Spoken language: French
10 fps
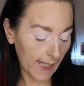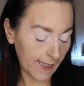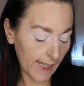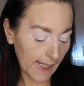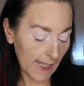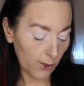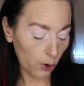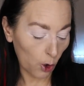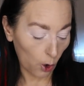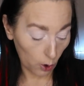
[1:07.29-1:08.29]
un
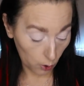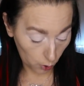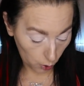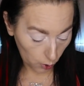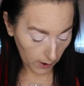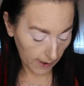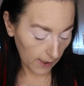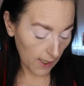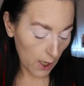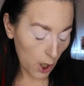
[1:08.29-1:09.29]
highlighter doré,